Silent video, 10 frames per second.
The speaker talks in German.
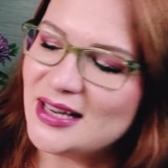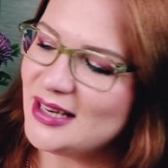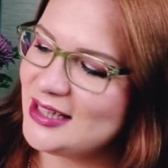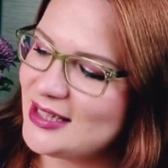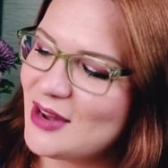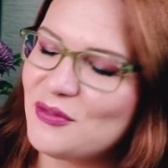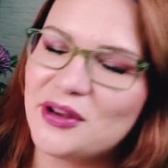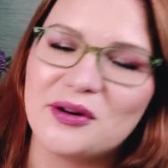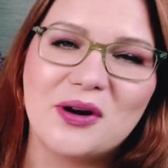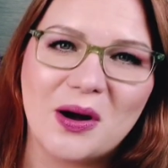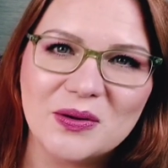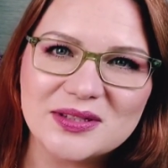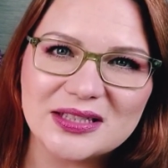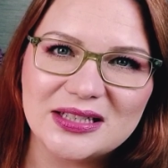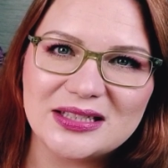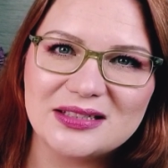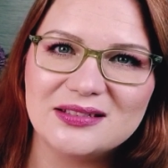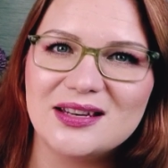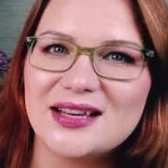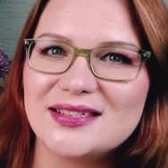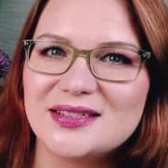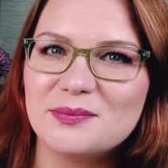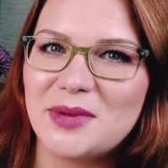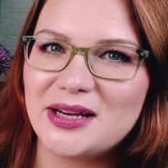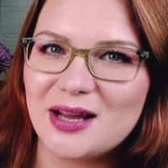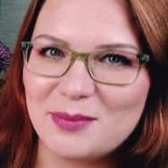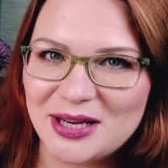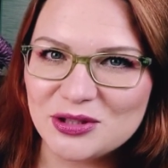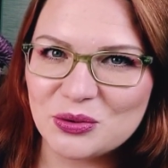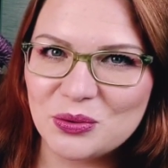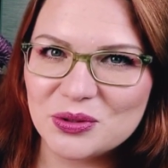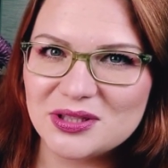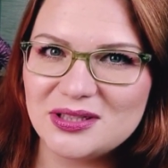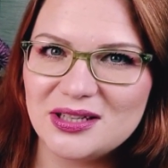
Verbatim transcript: Ich darf euch auch ausrichten, dass mein Rabattcode,